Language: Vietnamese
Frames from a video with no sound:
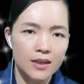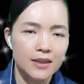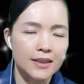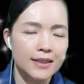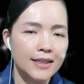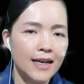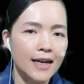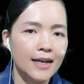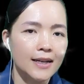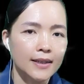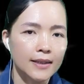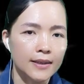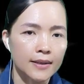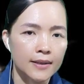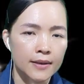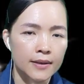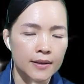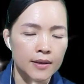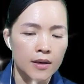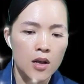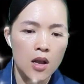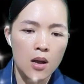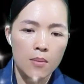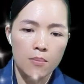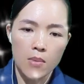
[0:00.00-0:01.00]
chắc
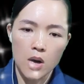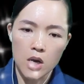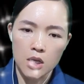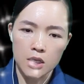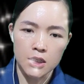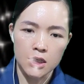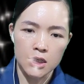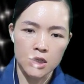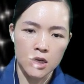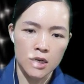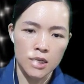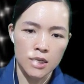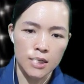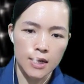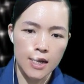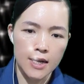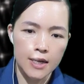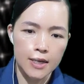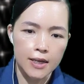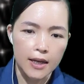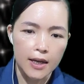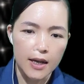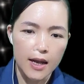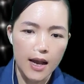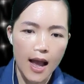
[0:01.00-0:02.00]
mọi người ở đây
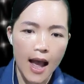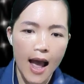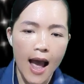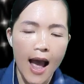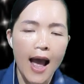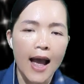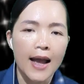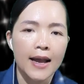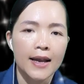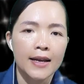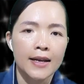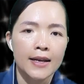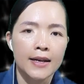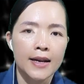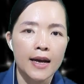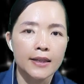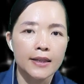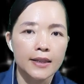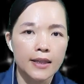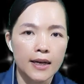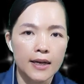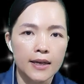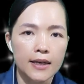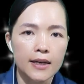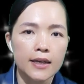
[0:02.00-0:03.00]
ai đã
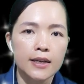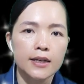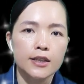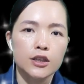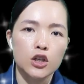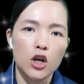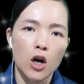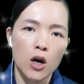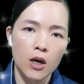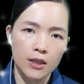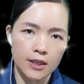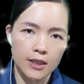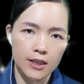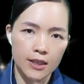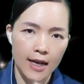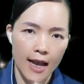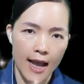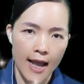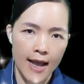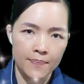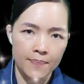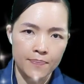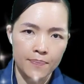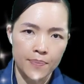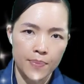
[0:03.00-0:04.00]
thấy rõ chứ hả?